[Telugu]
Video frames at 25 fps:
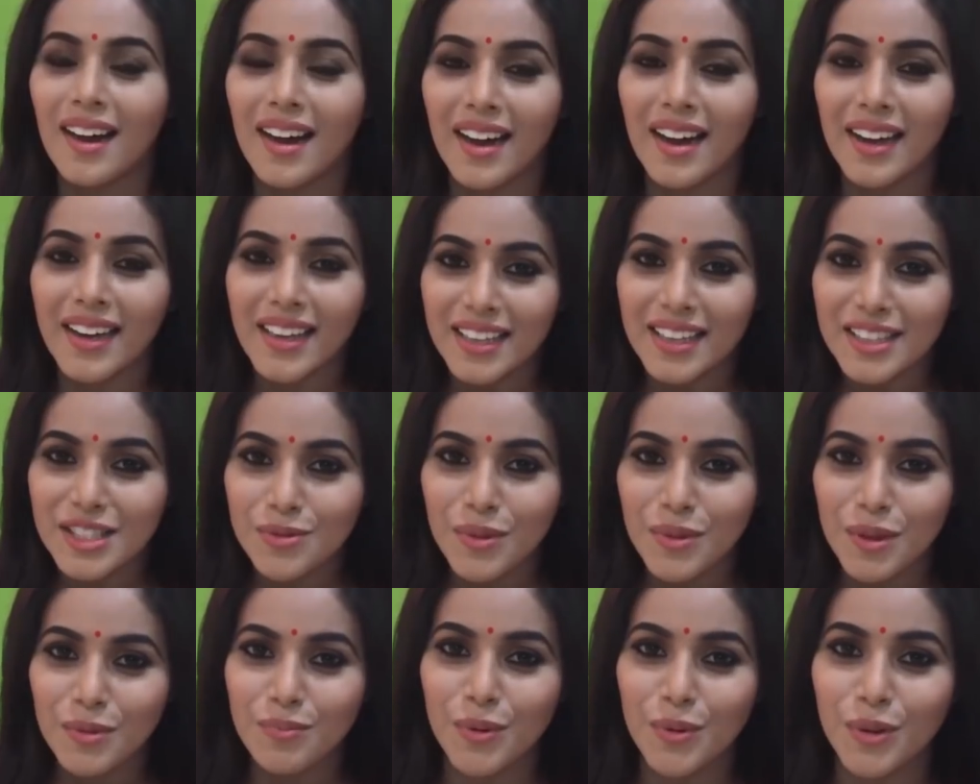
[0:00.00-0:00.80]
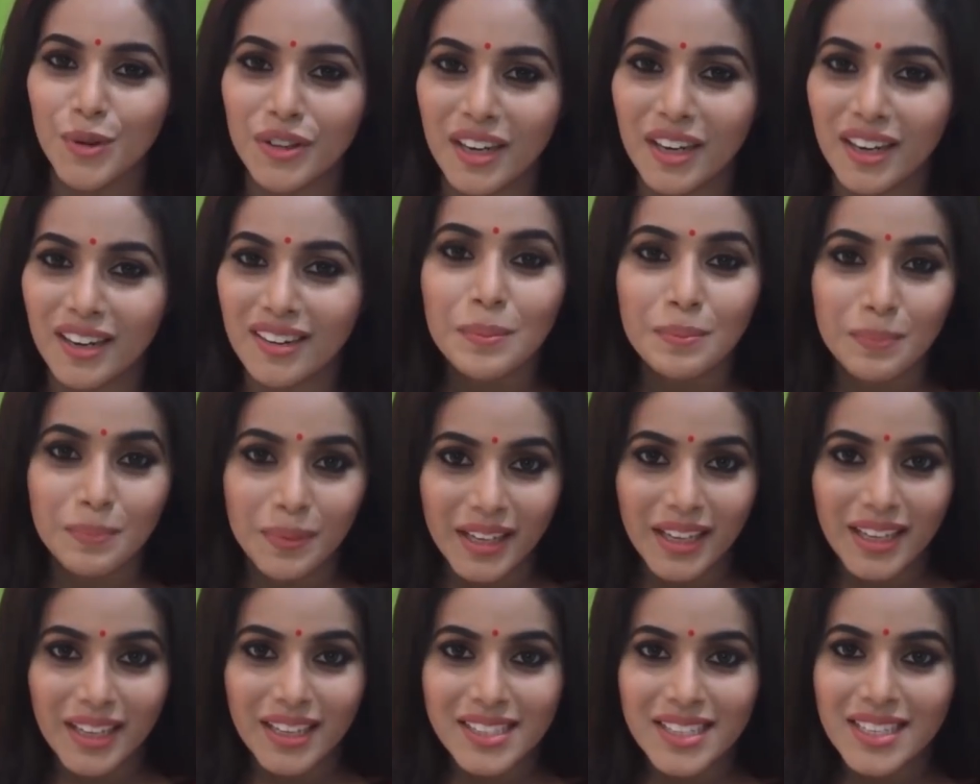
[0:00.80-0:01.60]
హాయ్ ఇట్స్ పూర్ణ
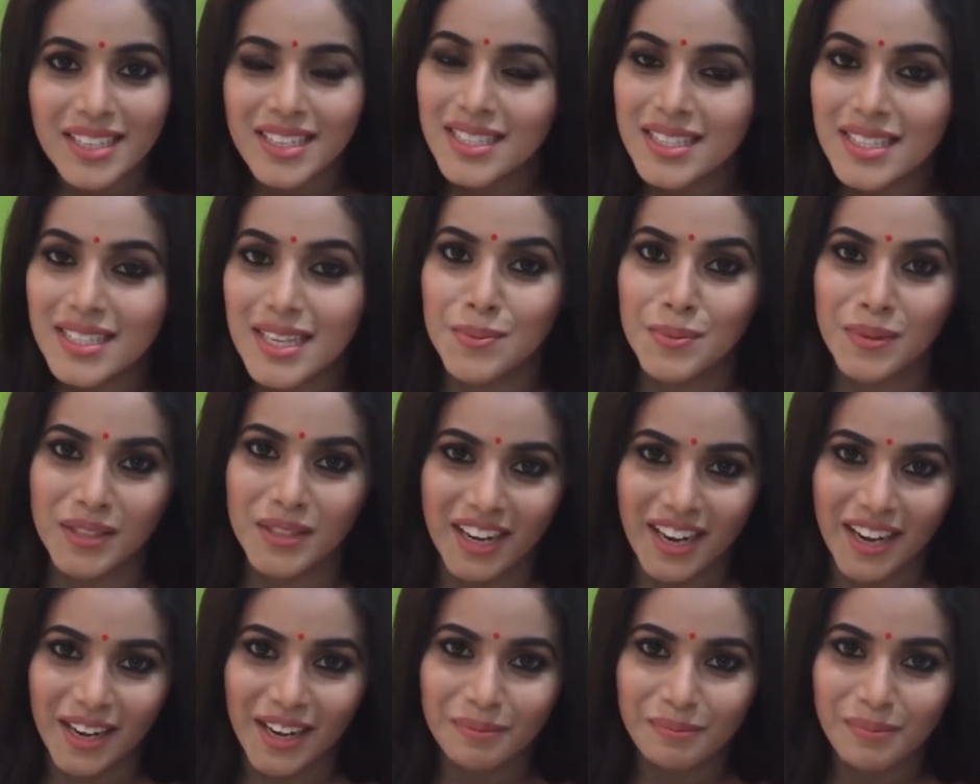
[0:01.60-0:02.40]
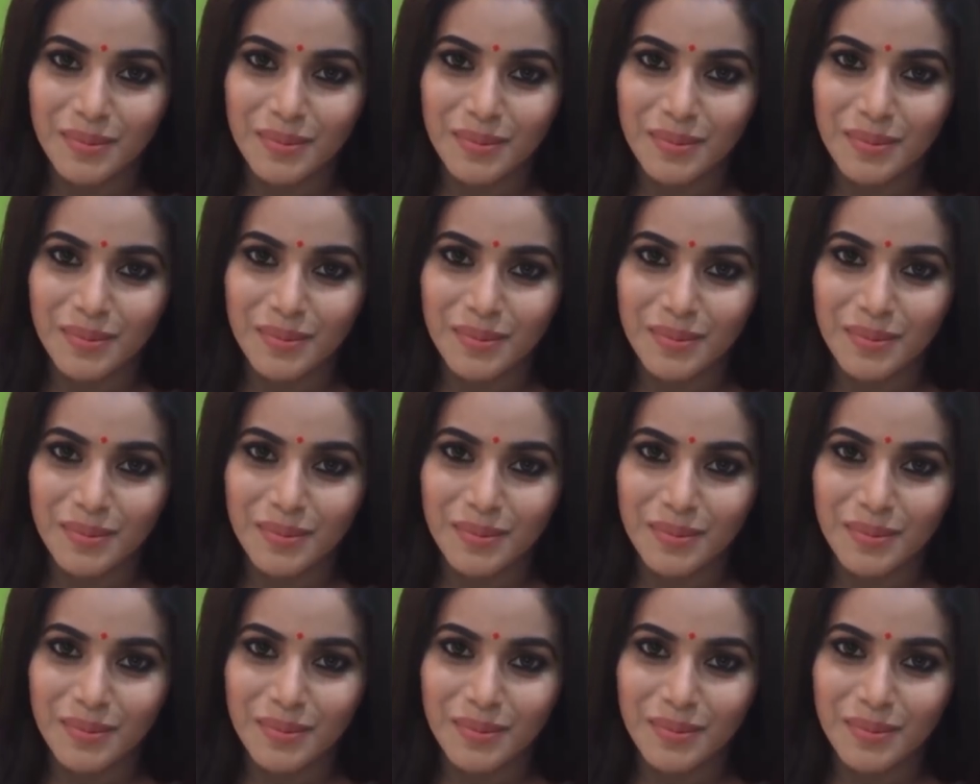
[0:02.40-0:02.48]
ప్లీజ్